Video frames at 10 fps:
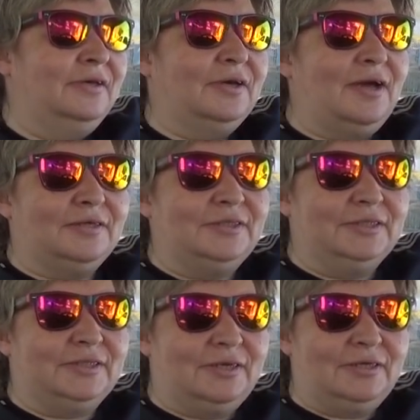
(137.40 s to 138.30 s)
Как ни
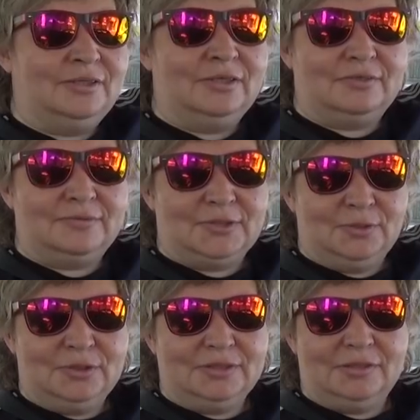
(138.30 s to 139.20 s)
странно, это
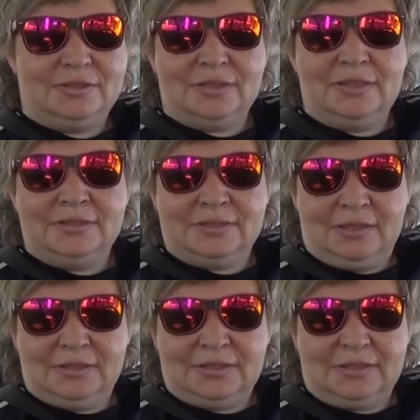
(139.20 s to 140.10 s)
все
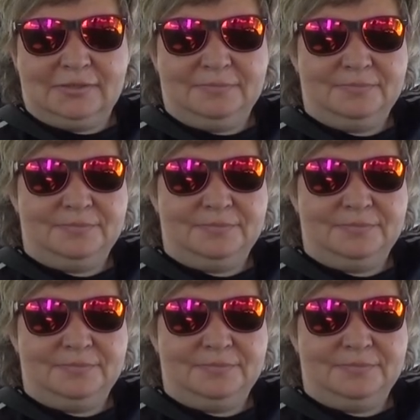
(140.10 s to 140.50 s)
социализация.